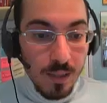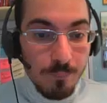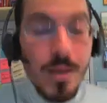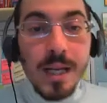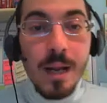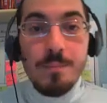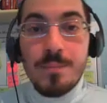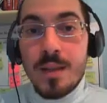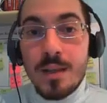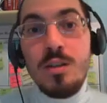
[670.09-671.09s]
Bene,
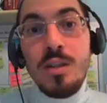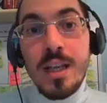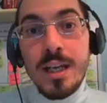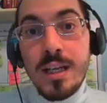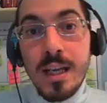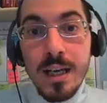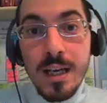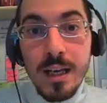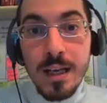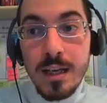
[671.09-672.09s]
io direi
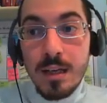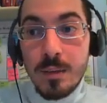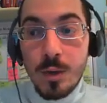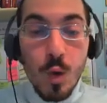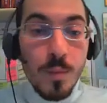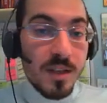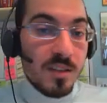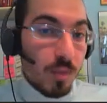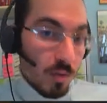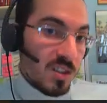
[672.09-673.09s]
che come
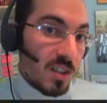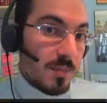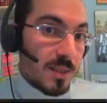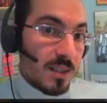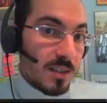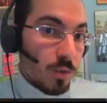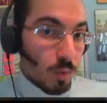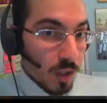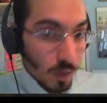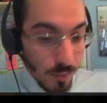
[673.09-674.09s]
intro è stata abbastanza lunga,